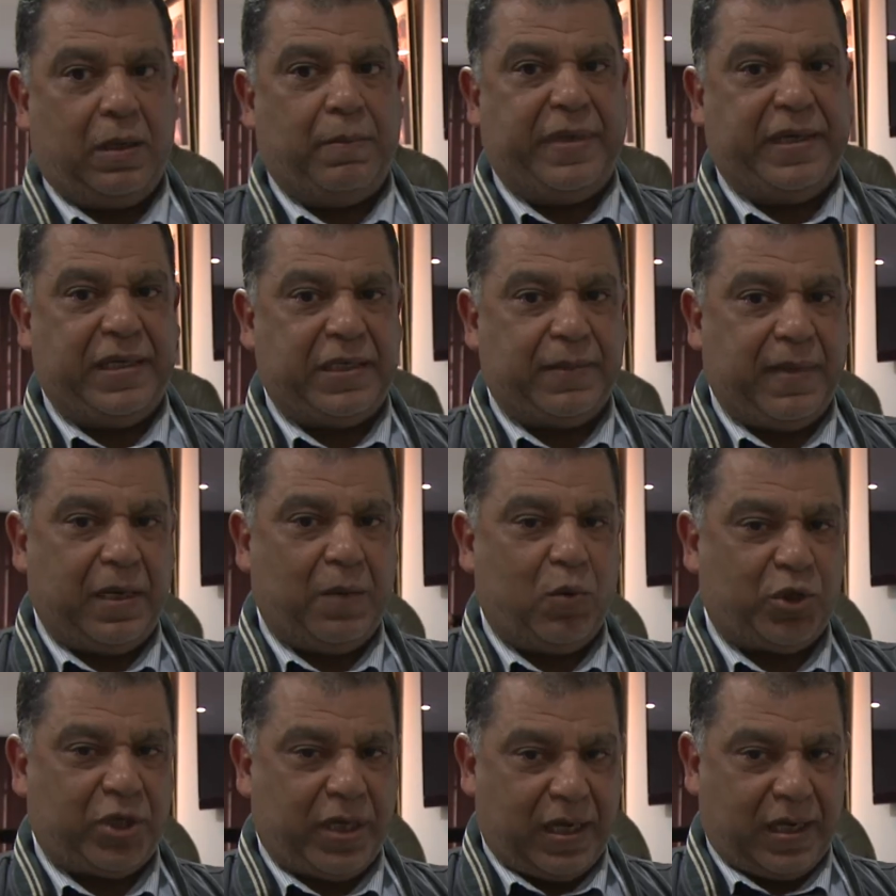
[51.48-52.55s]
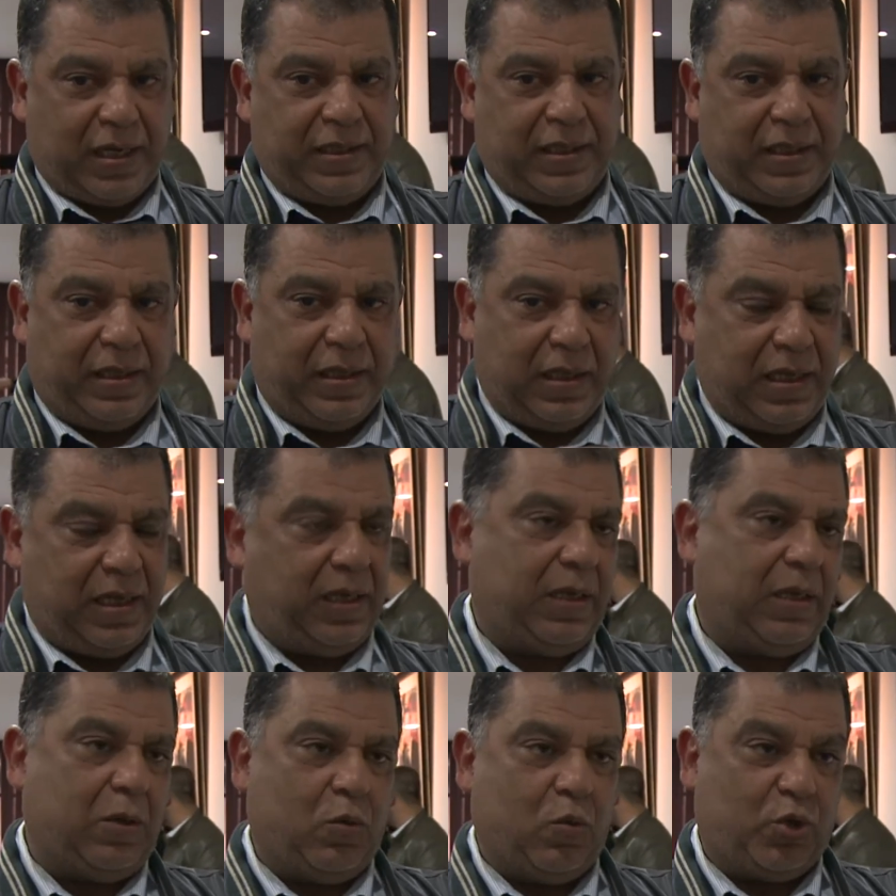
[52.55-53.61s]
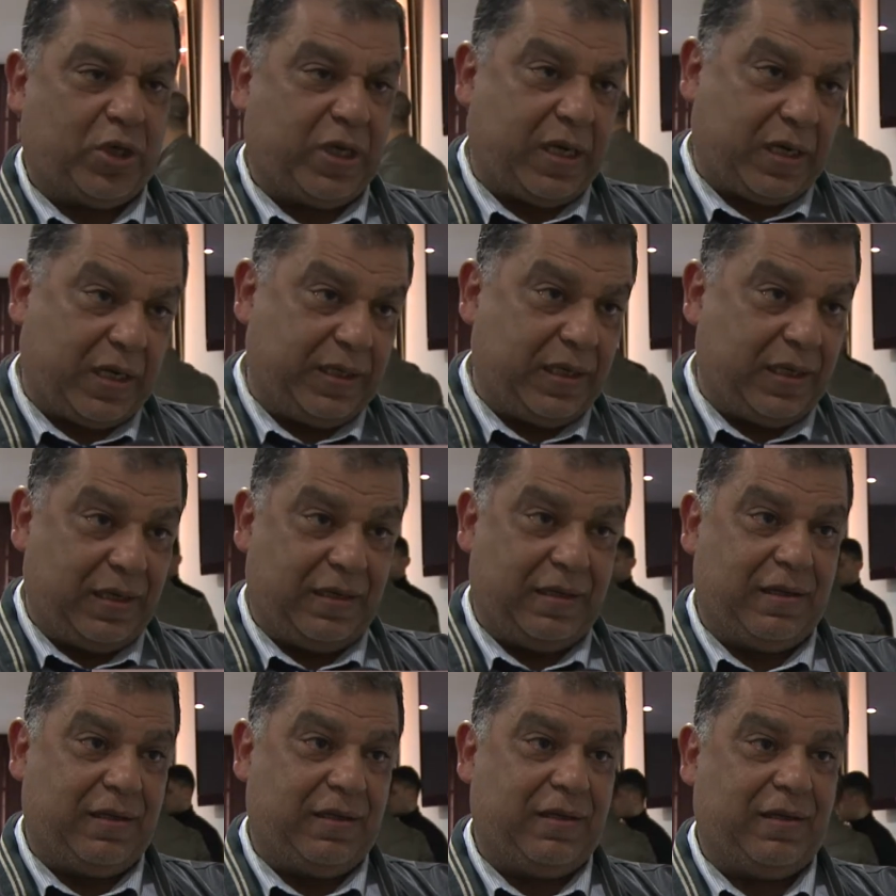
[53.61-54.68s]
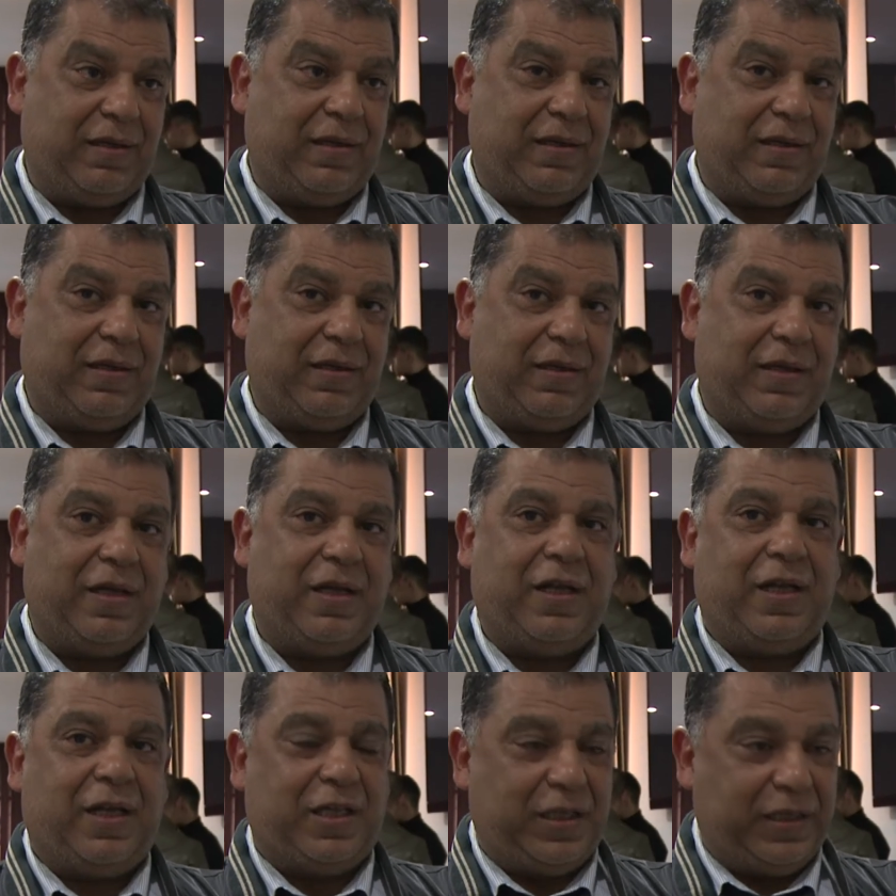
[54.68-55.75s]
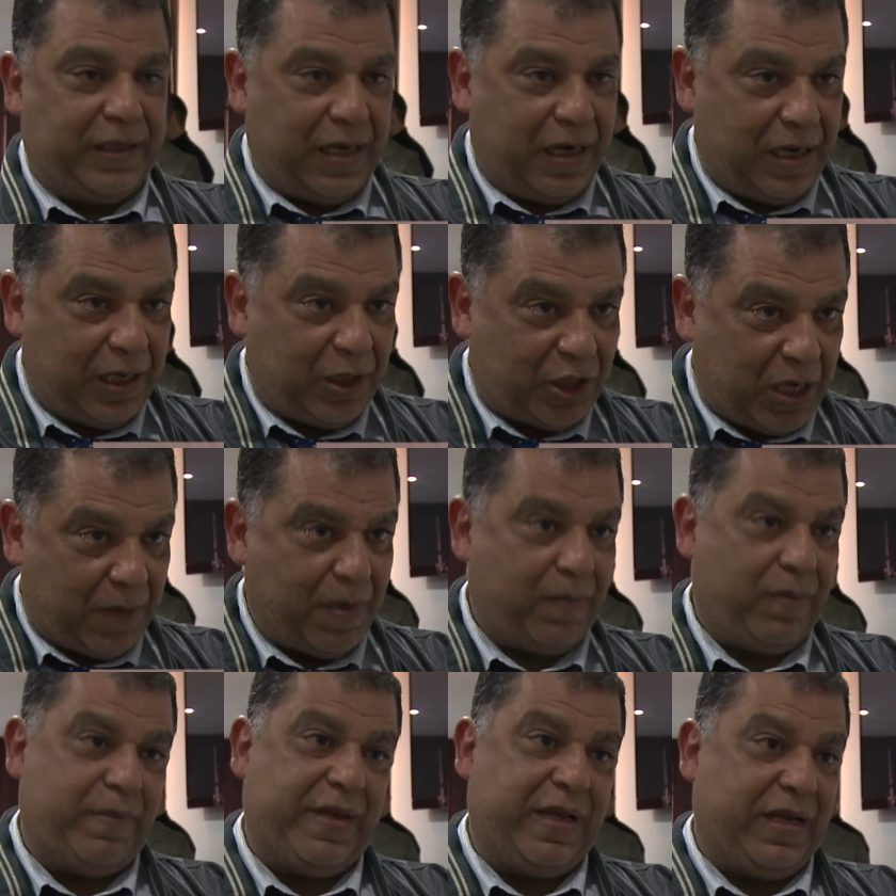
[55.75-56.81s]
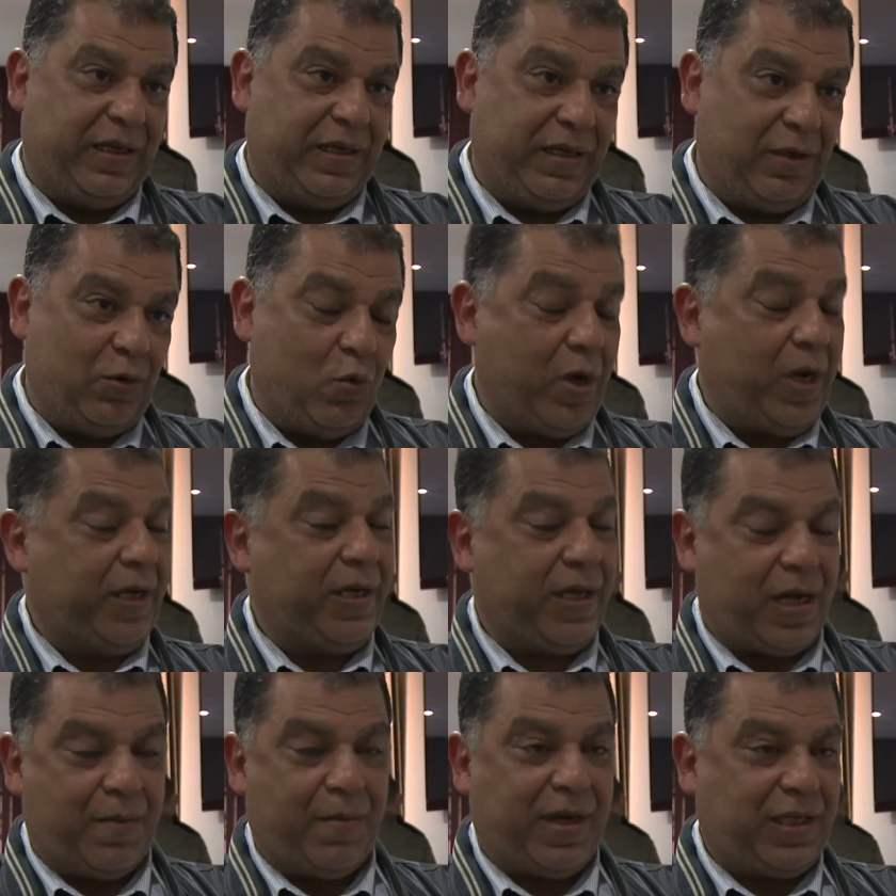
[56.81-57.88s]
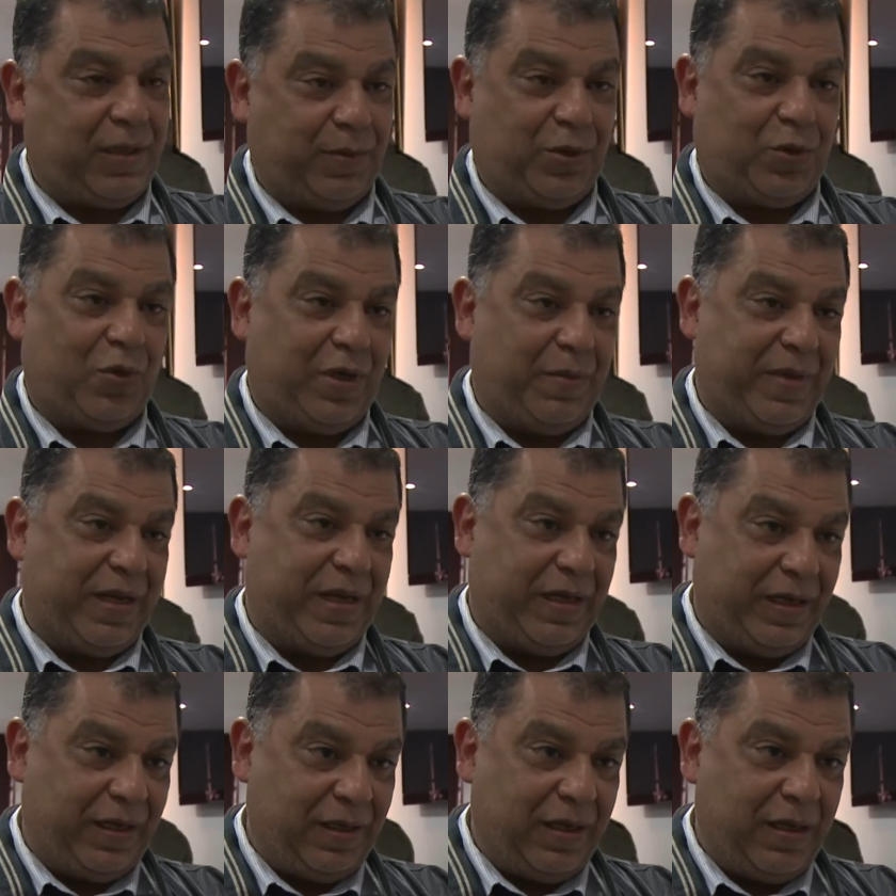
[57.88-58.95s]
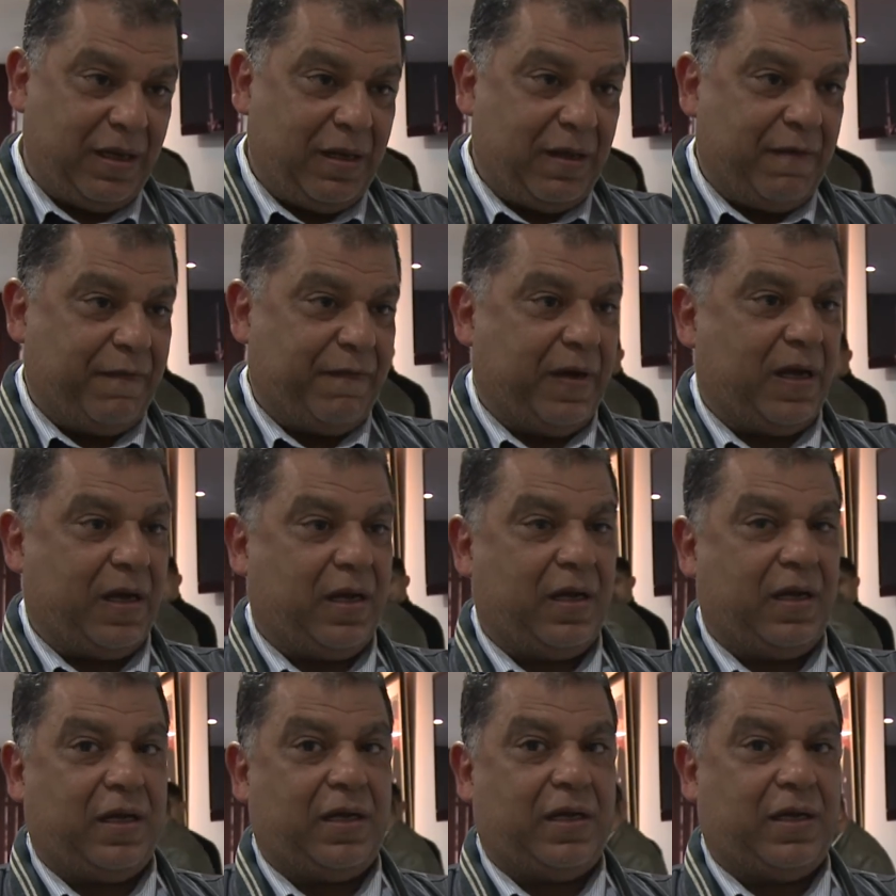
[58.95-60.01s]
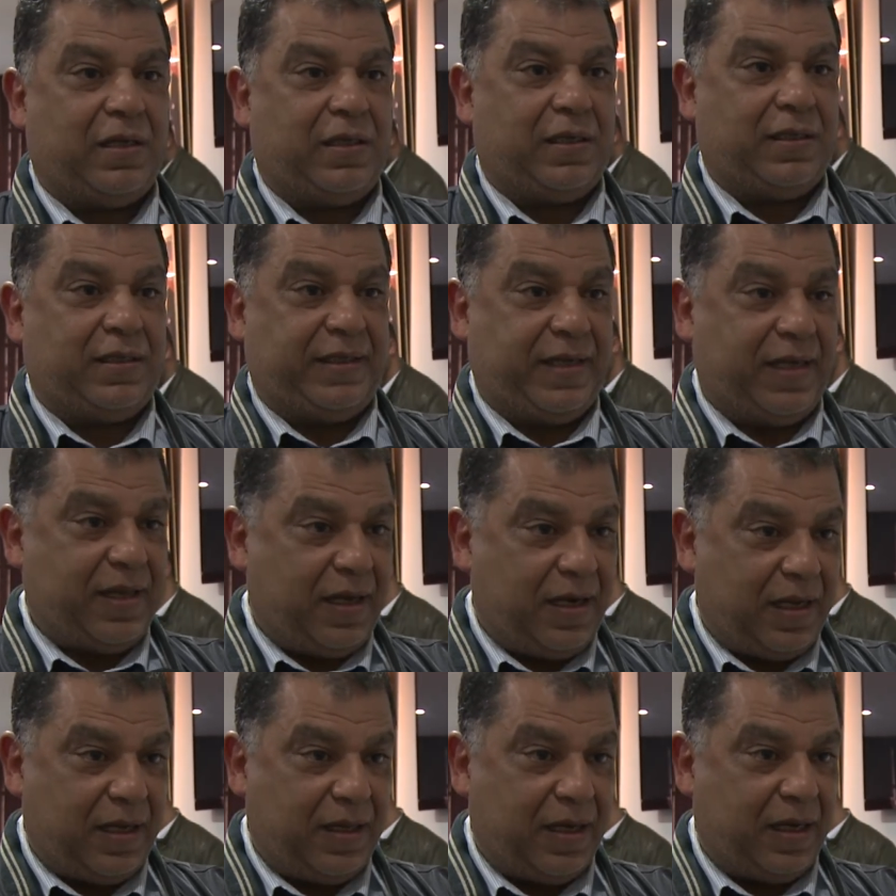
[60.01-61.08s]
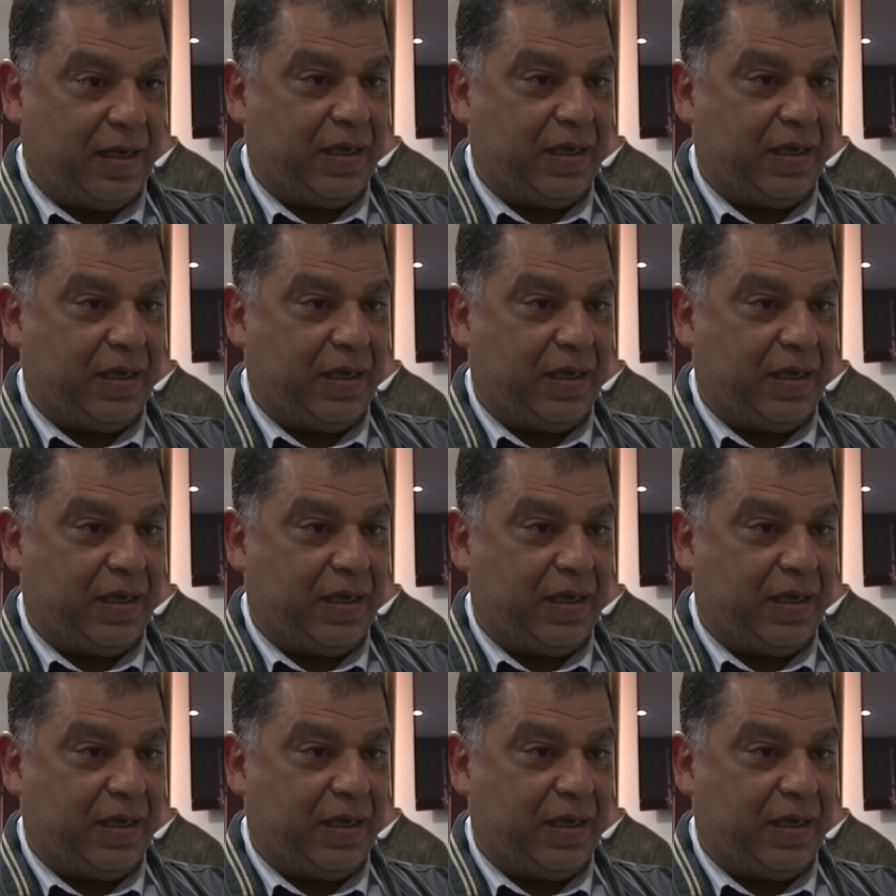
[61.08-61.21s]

بالنسبة للمشاركة ديالنا لأنه مشاركة ديال آه، ديال الشباب المهنيين وحنا راه مكتب التكوين المهني فزياده على هذا